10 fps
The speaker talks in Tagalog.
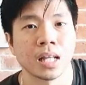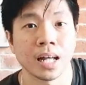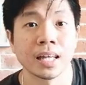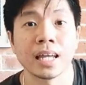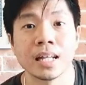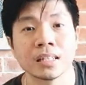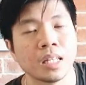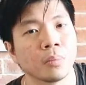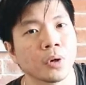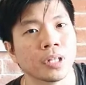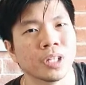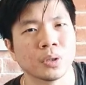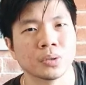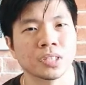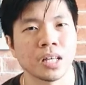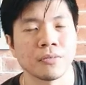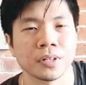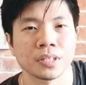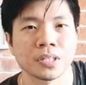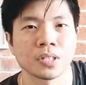Nakalagay lang neem oil. They don't say
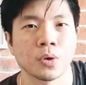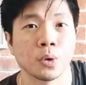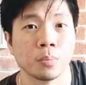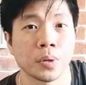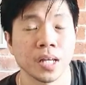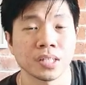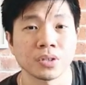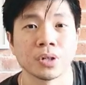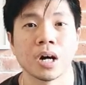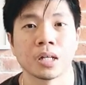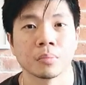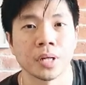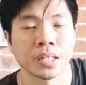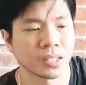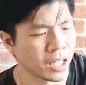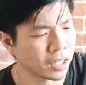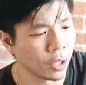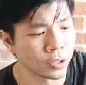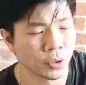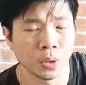if it's cold pressed or hot pressed.
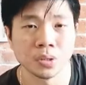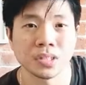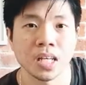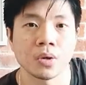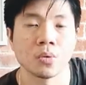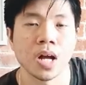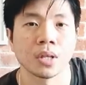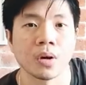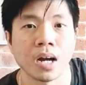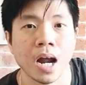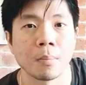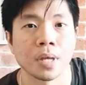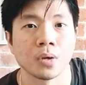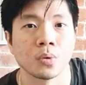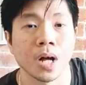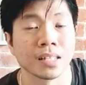They also don't say kung gaano karami yung